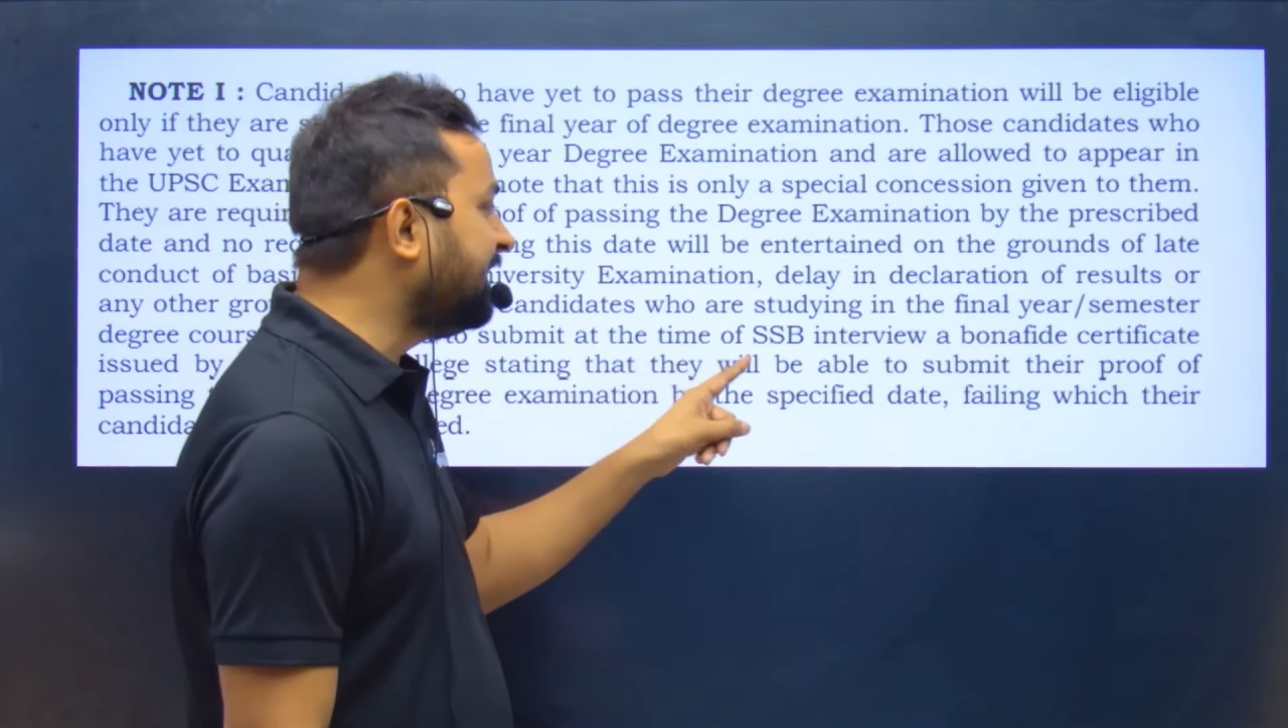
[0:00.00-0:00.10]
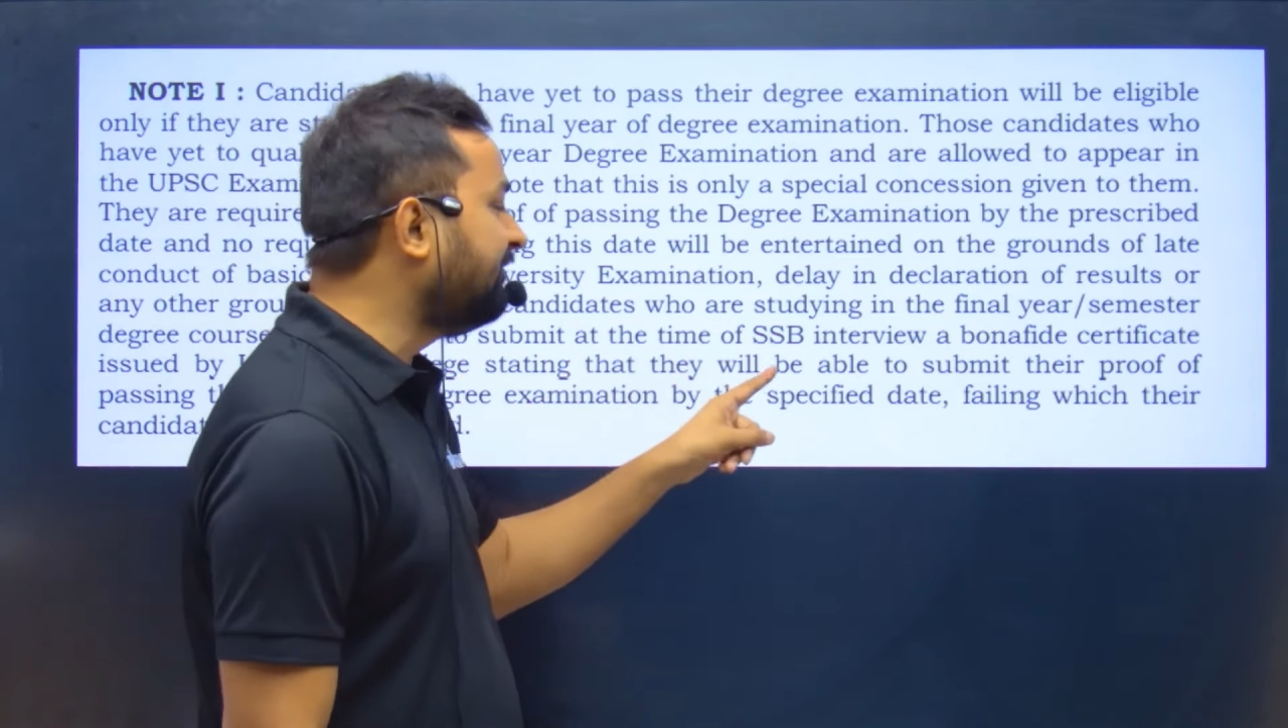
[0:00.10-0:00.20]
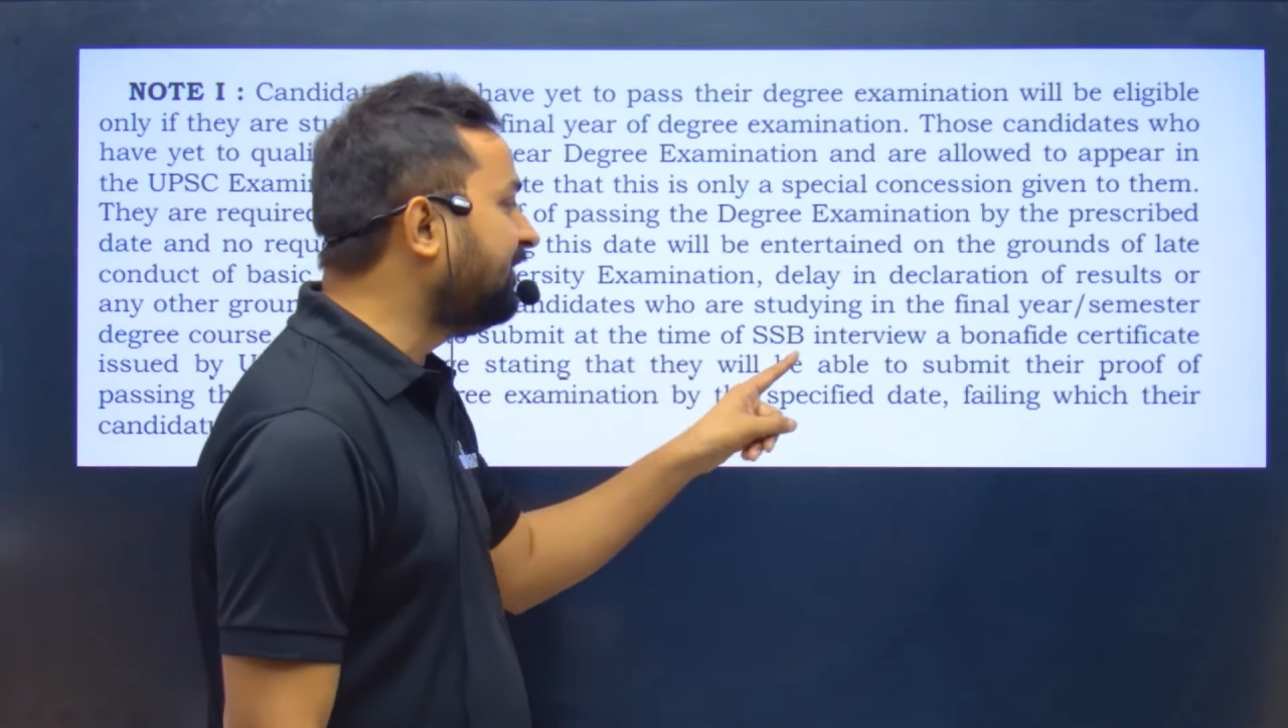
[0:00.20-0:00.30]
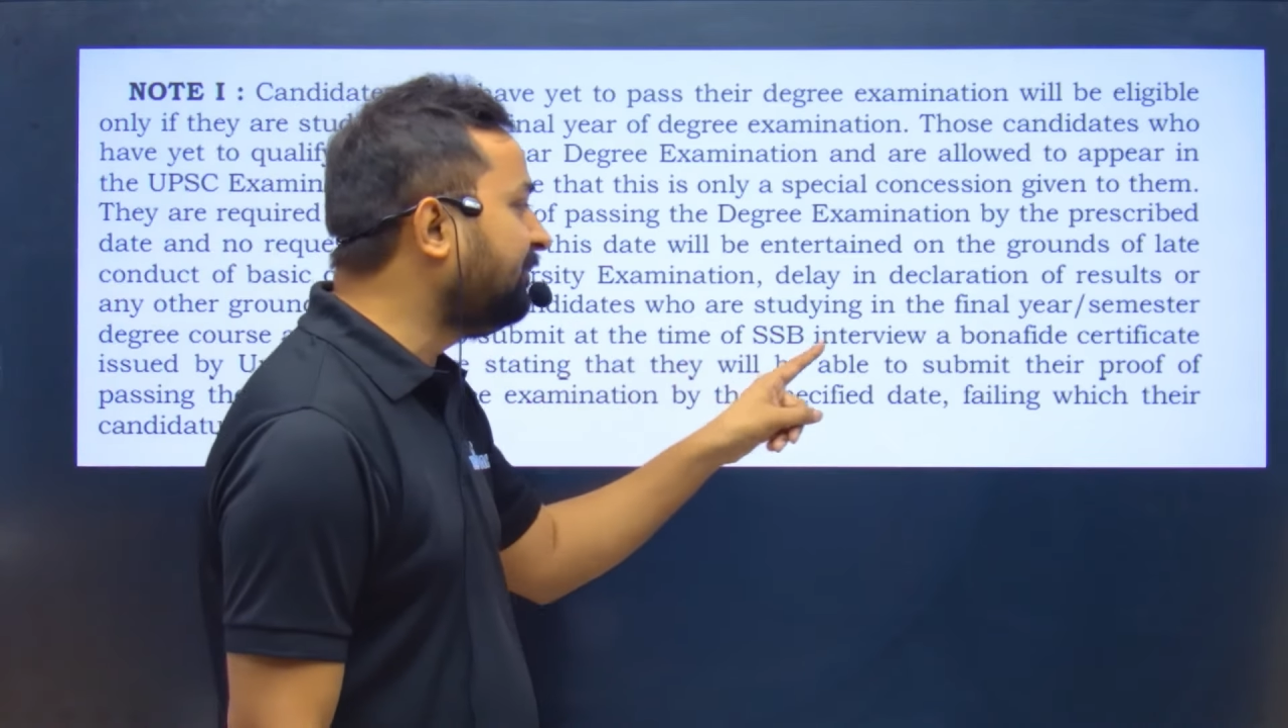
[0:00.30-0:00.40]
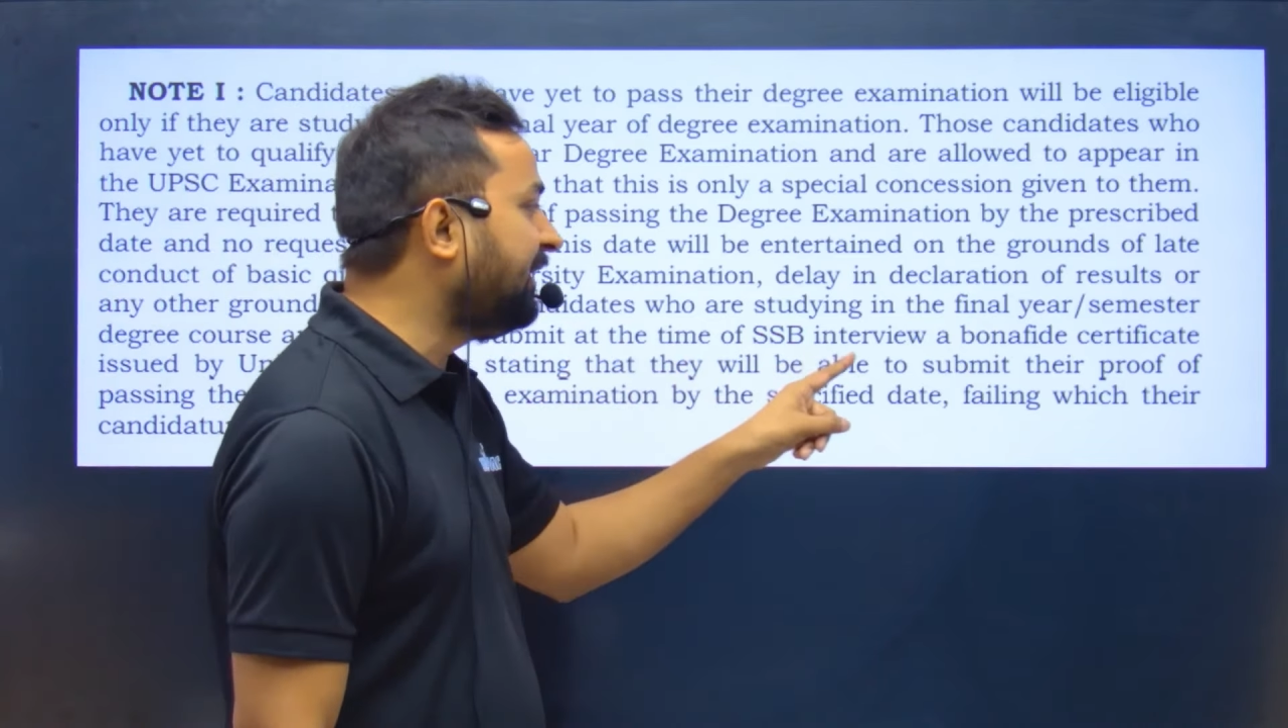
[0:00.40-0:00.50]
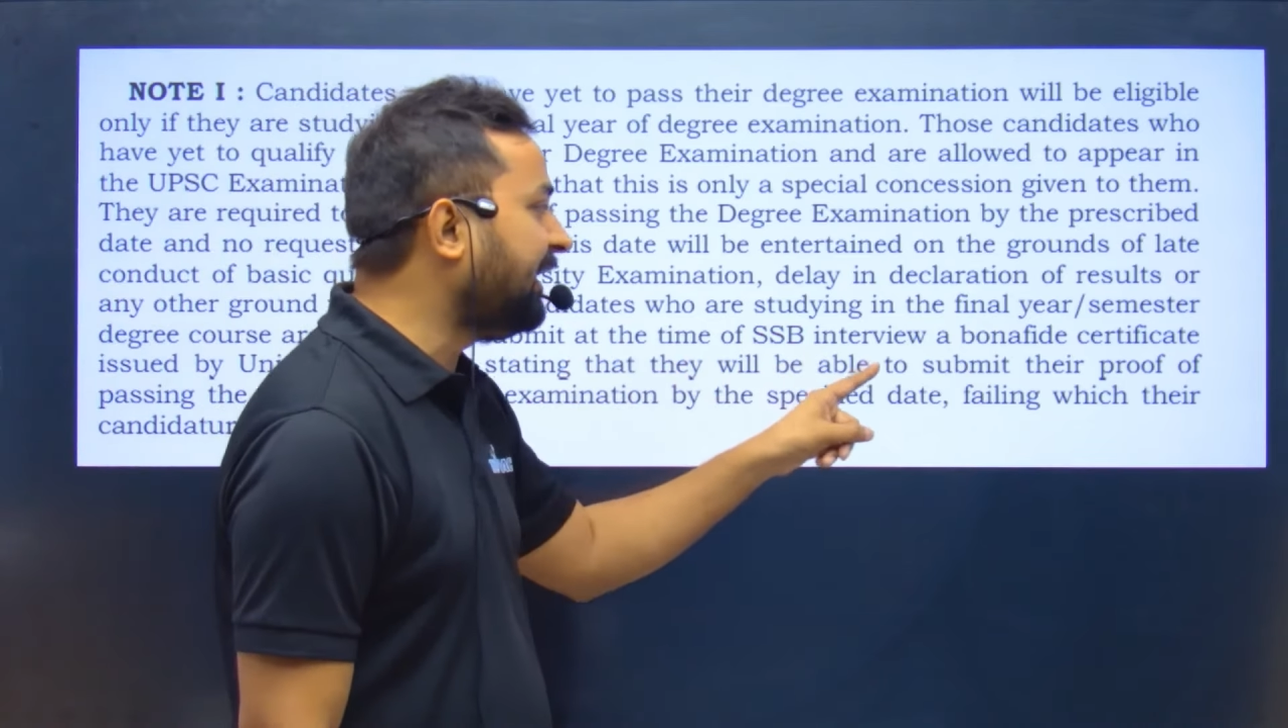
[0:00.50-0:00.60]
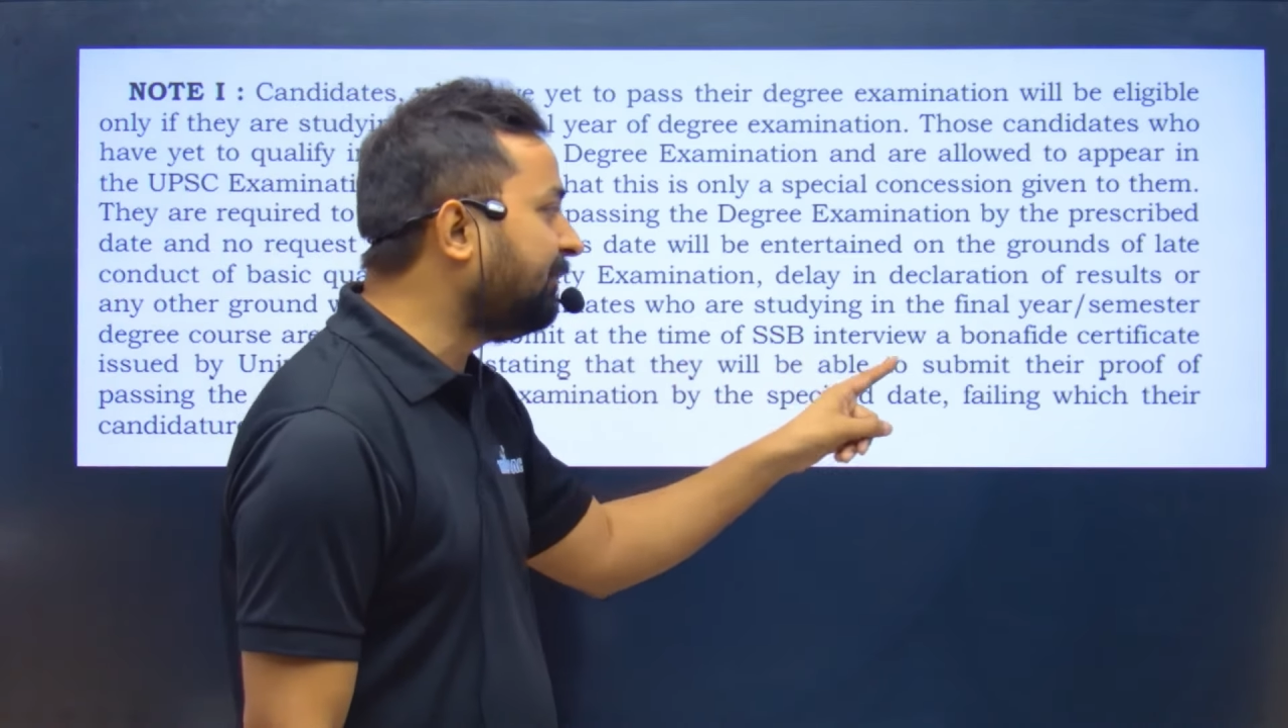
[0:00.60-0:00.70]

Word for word: दे विल बी